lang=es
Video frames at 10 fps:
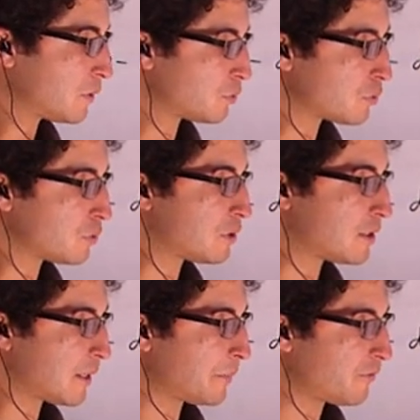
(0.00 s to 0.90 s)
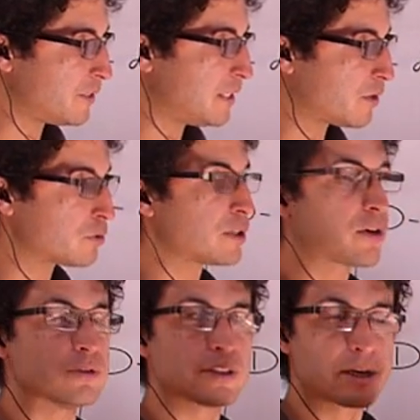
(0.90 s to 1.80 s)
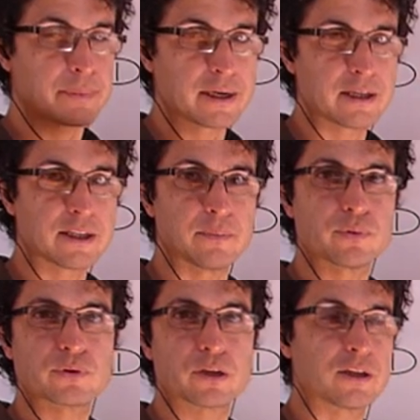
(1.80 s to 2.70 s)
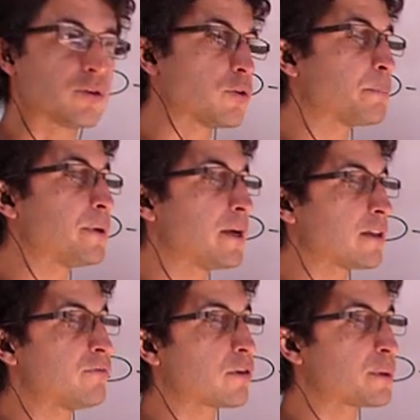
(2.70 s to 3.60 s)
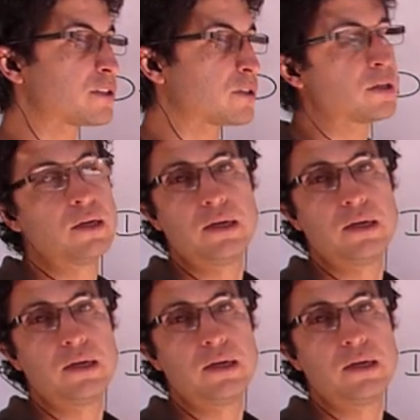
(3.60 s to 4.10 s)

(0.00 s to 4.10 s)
de un sistema físico se conserva en el tiempo, que yo no pierda información